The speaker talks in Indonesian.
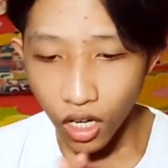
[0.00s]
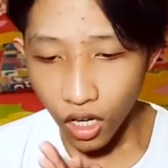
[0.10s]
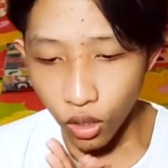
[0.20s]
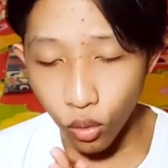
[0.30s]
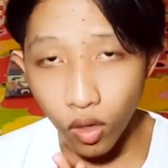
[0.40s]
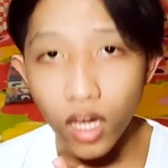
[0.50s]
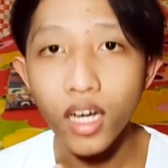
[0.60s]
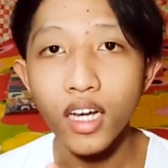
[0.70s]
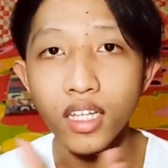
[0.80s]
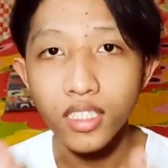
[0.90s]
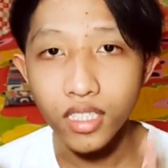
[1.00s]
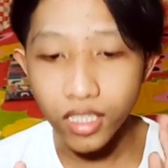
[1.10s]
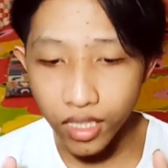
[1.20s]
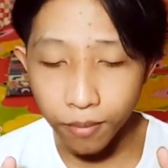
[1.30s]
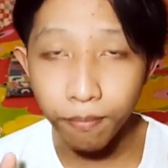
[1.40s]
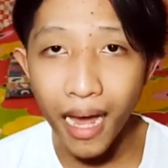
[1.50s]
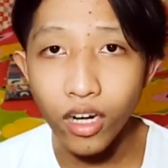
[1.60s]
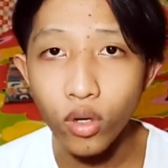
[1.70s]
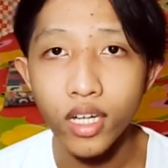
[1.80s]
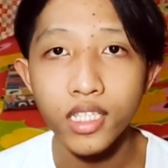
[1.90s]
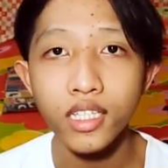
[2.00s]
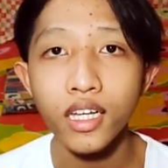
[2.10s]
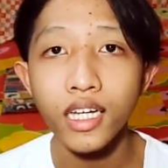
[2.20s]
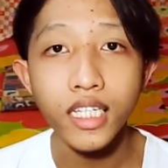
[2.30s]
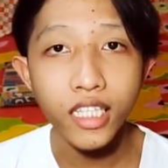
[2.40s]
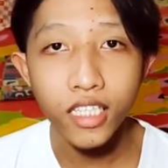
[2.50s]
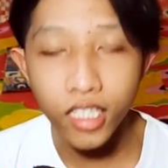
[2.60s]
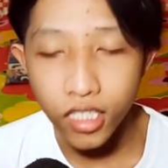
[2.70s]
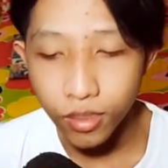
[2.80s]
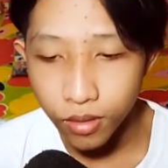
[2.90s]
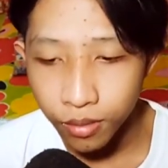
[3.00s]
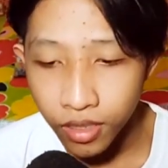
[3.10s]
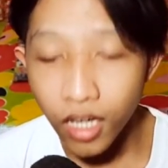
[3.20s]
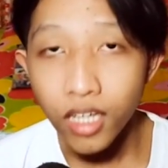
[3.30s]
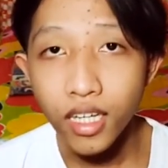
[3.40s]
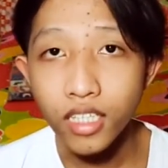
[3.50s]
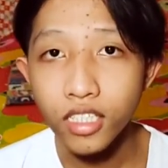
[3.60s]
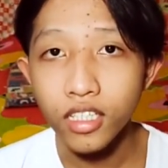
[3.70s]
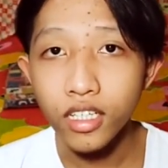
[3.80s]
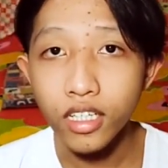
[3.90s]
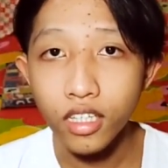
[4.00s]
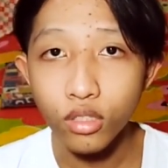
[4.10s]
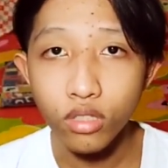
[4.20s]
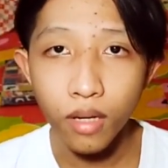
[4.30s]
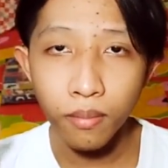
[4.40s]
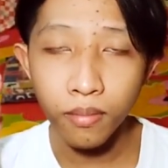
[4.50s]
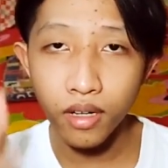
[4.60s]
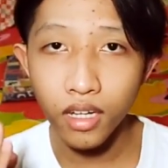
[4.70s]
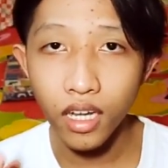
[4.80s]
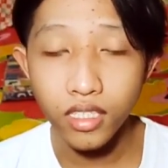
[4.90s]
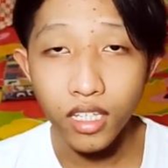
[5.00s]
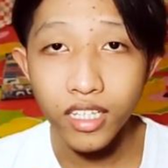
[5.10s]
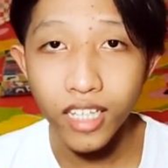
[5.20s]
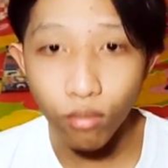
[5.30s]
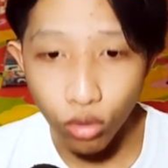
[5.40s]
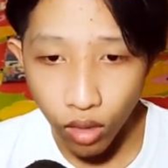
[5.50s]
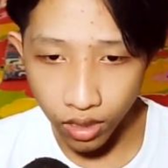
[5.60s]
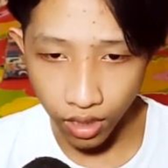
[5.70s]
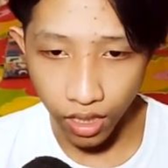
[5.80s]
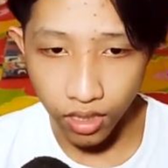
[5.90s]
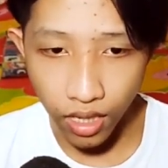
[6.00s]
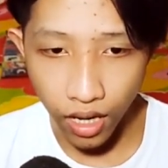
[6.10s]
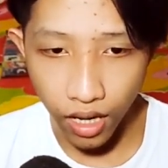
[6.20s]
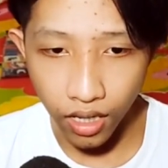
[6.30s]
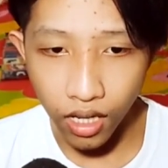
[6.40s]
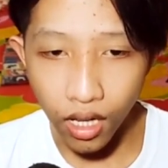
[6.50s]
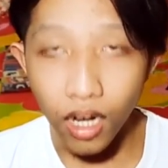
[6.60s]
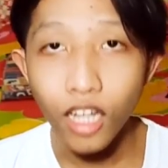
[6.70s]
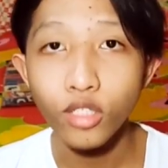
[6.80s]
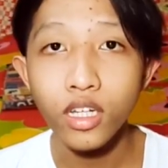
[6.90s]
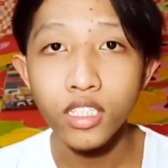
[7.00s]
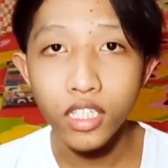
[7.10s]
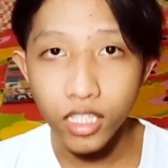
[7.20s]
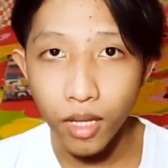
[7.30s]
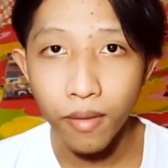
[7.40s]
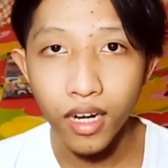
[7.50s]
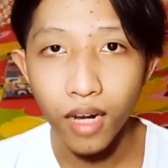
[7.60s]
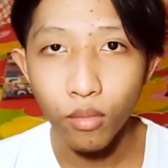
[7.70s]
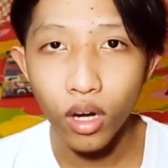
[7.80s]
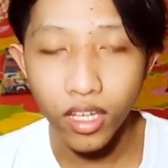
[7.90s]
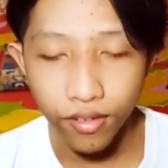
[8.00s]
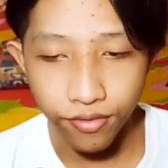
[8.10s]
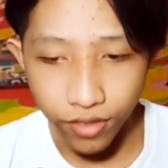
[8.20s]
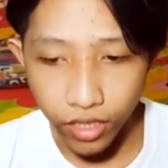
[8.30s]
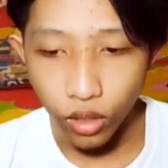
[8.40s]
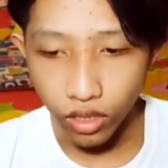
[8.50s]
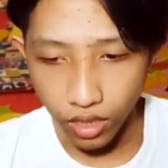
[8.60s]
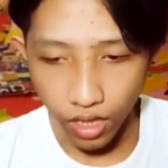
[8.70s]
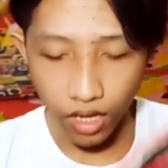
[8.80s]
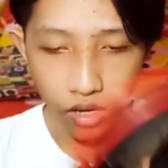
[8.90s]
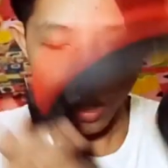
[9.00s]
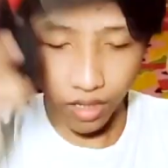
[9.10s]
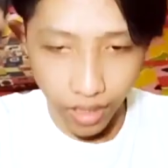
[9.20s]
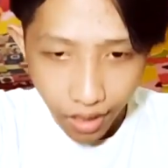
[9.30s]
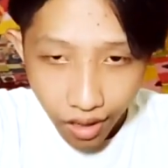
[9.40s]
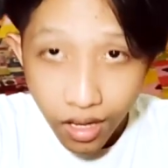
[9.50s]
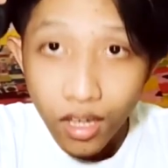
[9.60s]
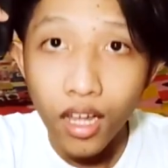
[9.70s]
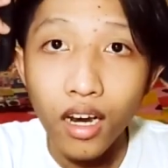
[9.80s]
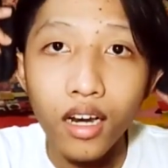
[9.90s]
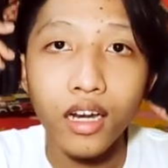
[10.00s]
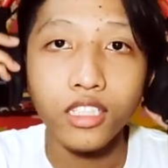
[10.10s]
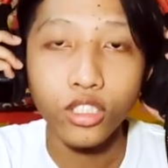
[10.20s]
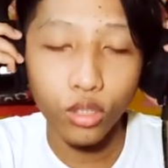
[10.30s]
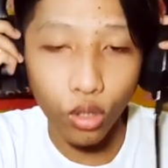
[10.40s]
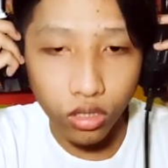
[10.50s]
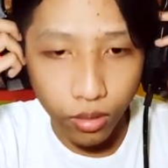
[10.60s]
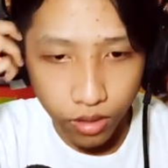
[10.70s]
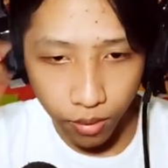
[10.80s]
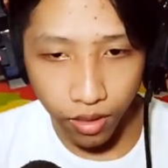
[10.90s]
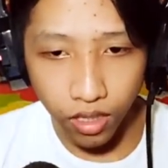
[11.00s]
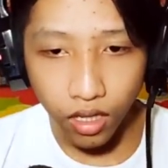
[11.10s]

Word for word: gue sedikit parno guys ya dengan ketinggian teman-teman. Dan di sini kita sudah berhasil di camp 2-nya dan langsung aja kita bakal mulai ke videonya. Oke. Okay. Let's go teman-teman.